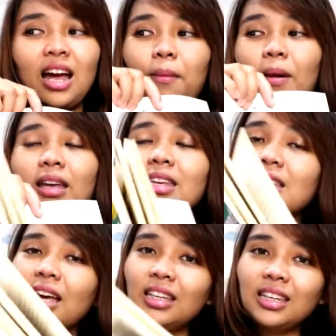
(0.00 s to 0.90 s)
apalagi
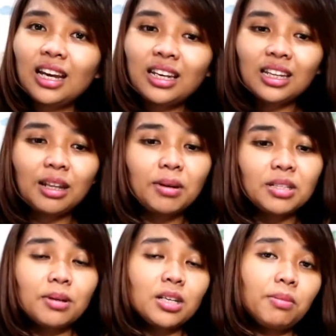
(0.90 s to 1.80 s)
saat ini kan kita
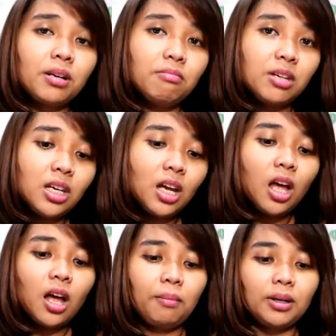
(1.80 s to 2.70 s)
masih masa pandemi
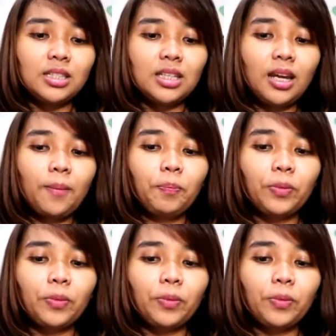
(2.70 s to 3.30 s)
masih